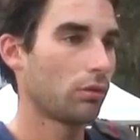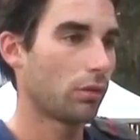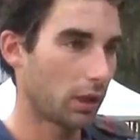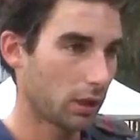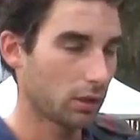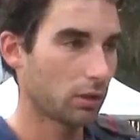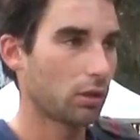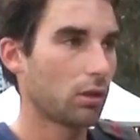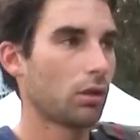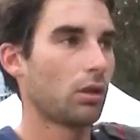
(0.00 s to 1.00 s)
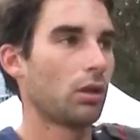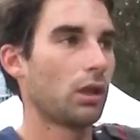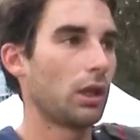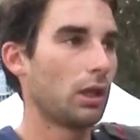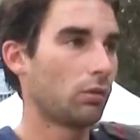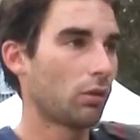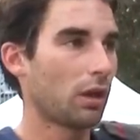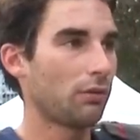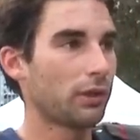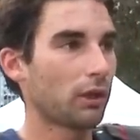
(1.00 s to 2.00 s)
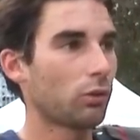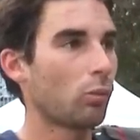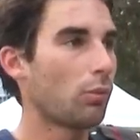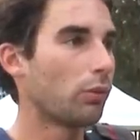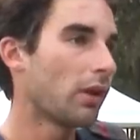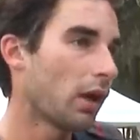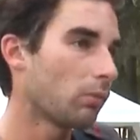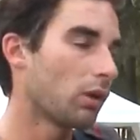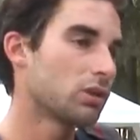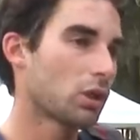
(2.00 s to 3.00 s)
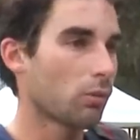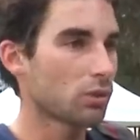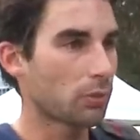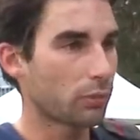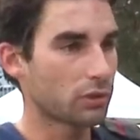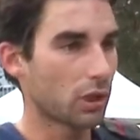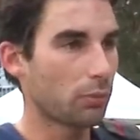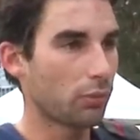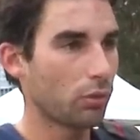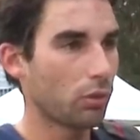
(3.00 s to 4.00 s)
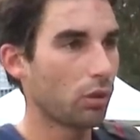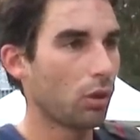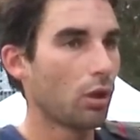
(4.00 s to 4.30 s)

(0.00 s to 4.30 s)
Voilà. Et donc là, finir deux mois plus tard, bah, ça commence à peser un peu.